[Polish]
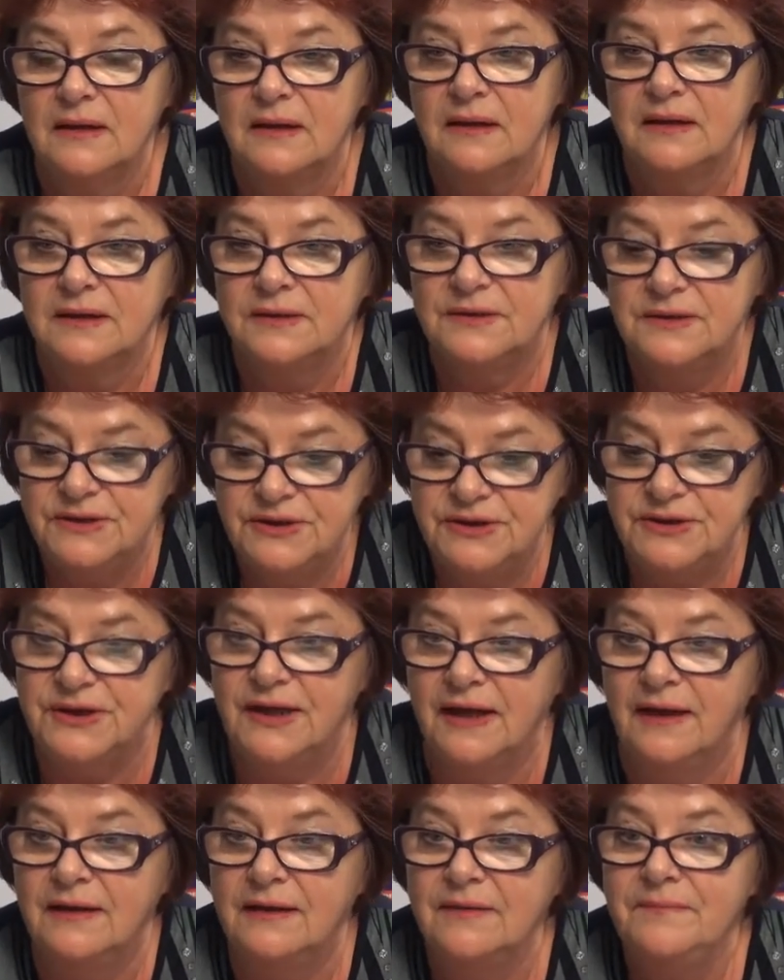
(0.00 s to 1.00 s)
kiedy
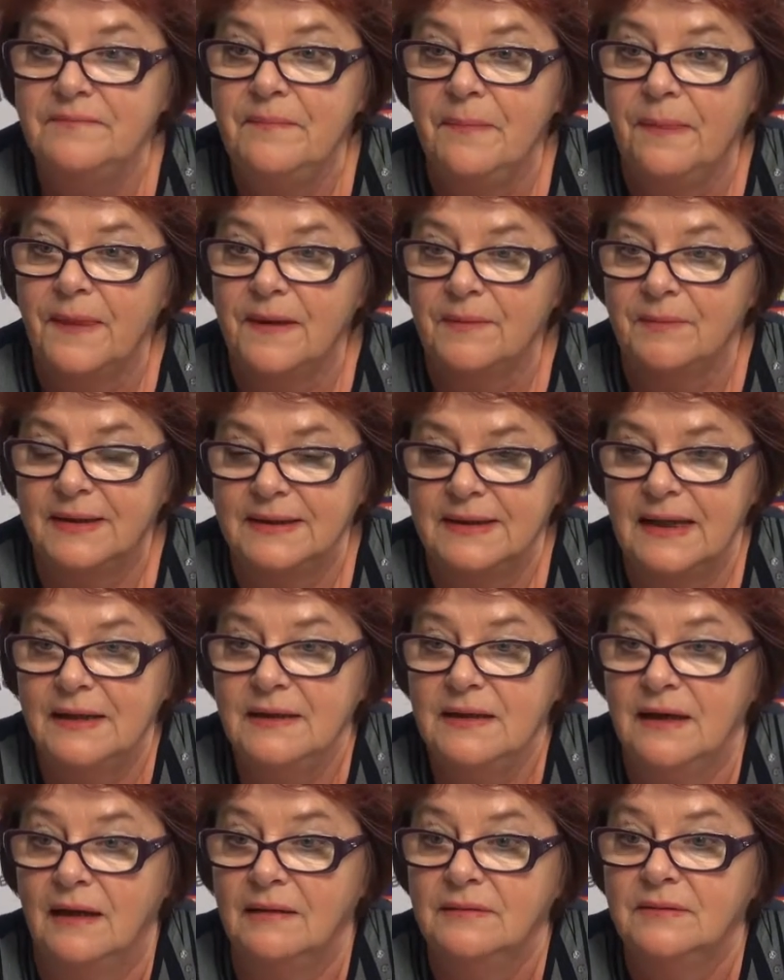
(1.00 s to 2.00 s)
dzisiaj badania...
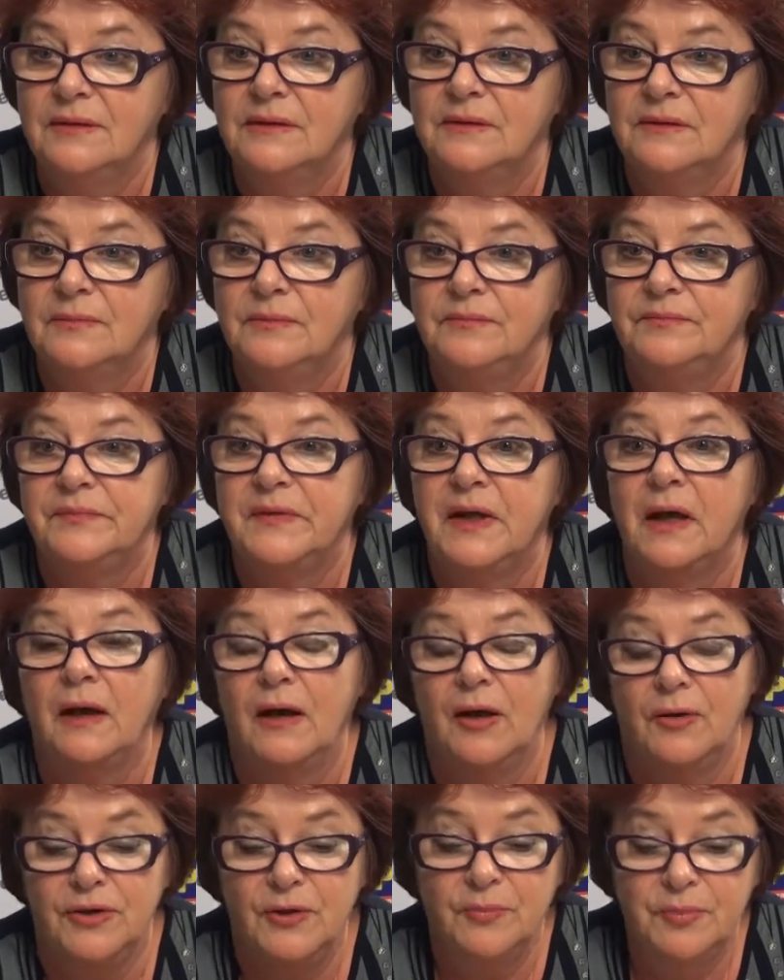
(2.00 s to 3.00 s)
Problemy wychowawcze na
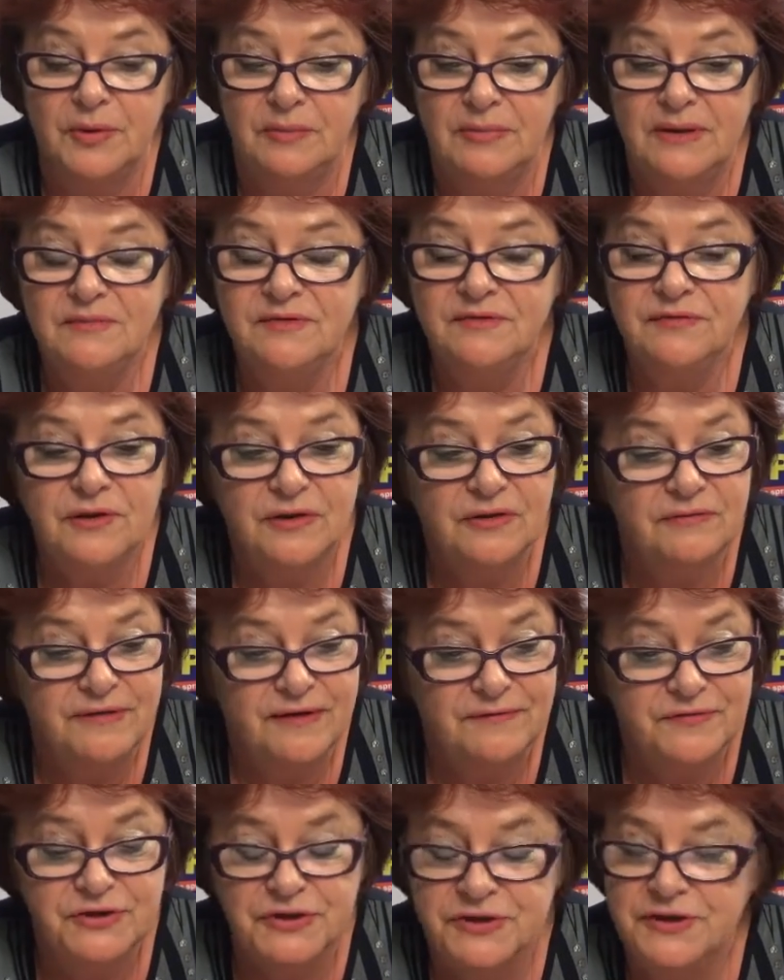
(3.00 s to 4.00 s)
przykład. No problemy
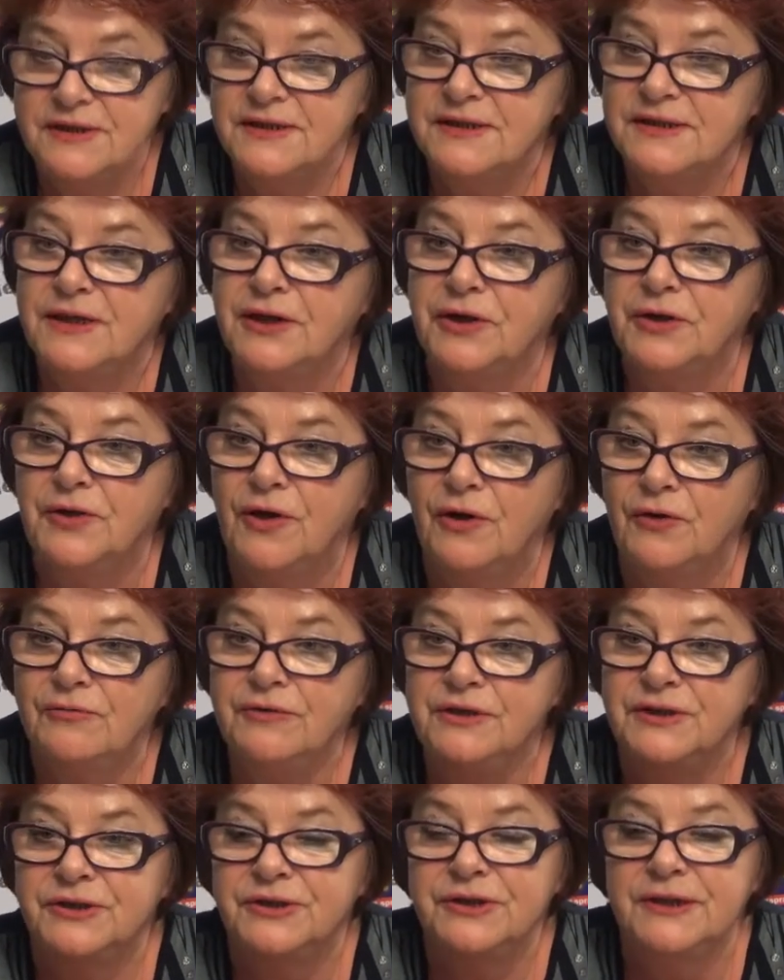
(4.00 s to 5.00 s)
wychowawcze nie znikną,
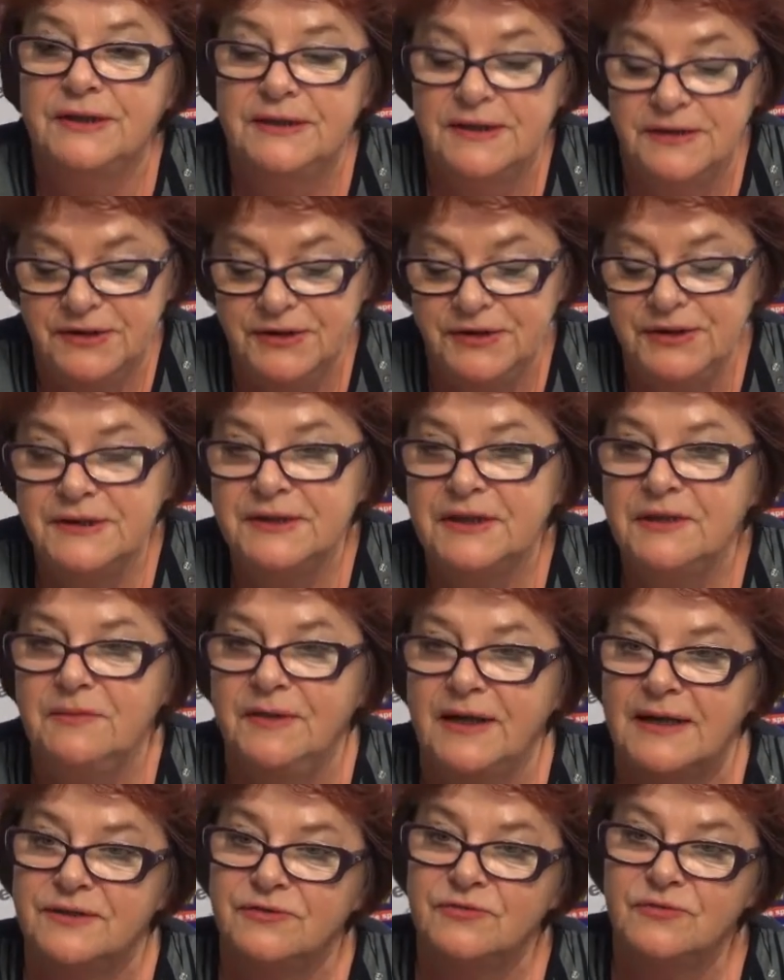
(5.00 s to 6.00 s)
jeśli te dzieci z
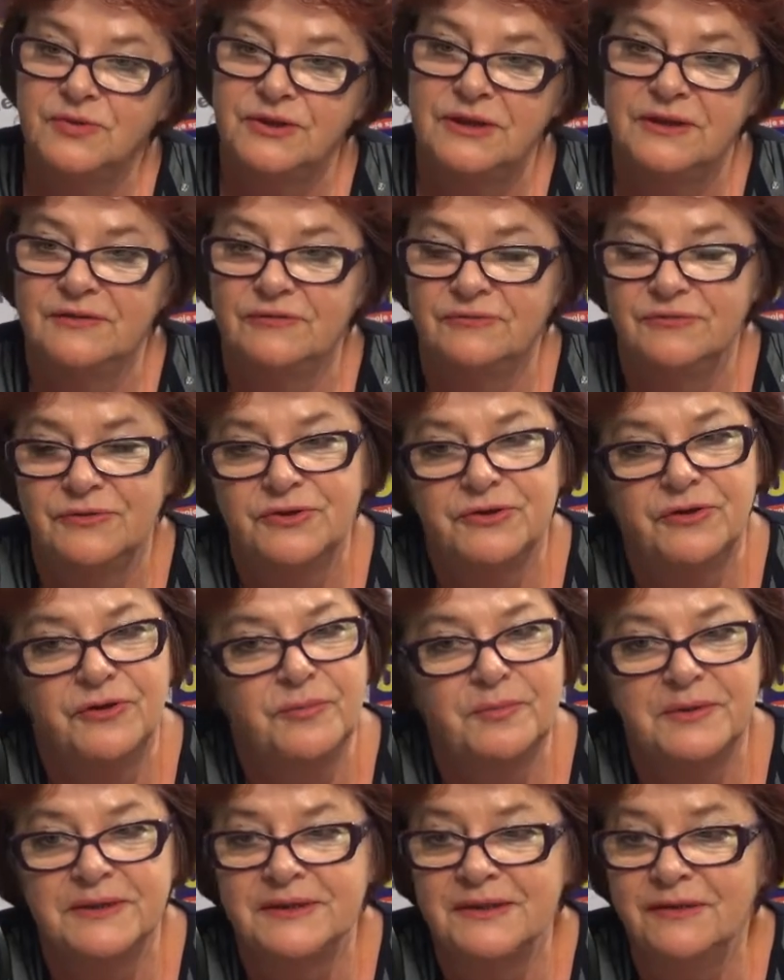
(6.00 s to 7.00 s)
gimnazjum przejdą do
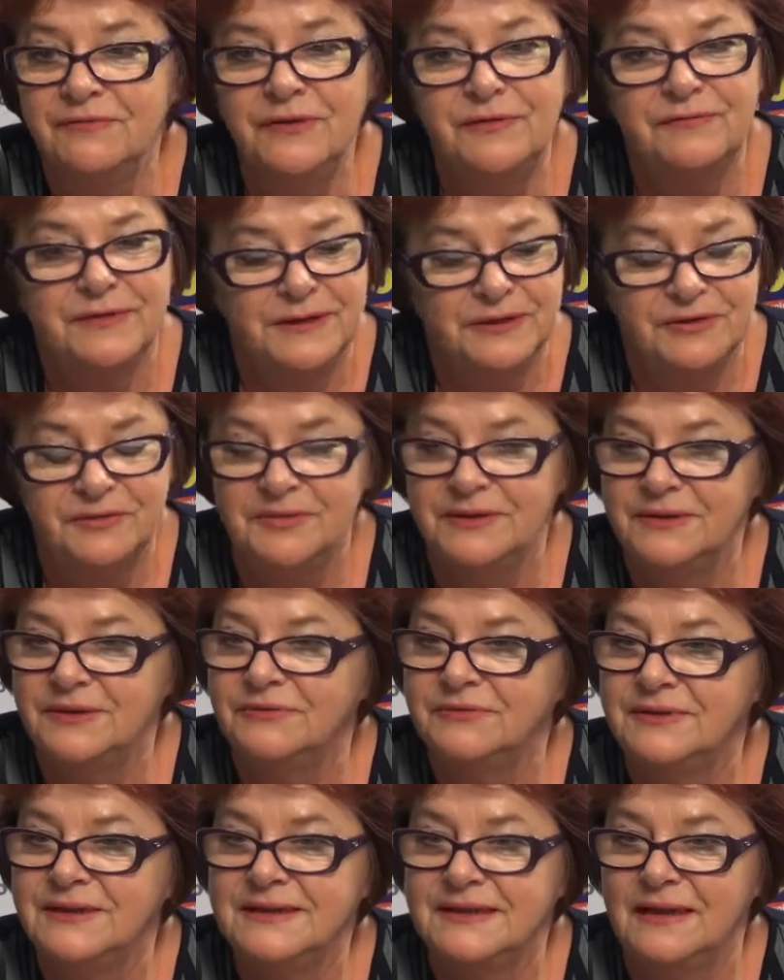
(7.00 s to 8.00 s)
szkoły podstawowej, to
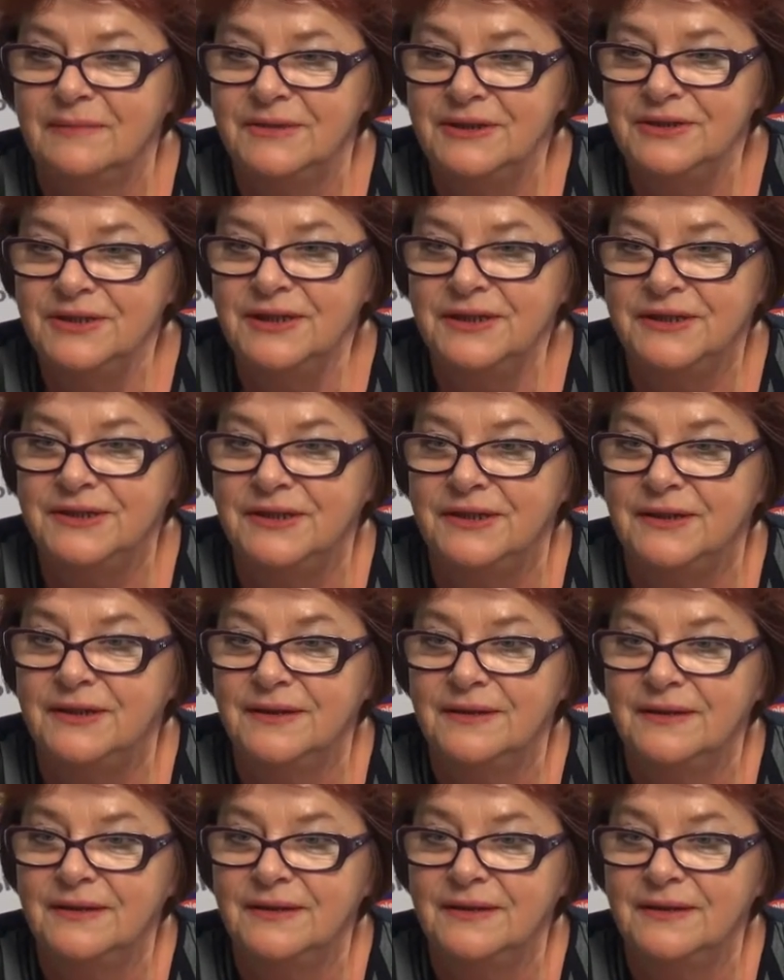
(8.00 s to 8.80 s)
będą te same dzieci.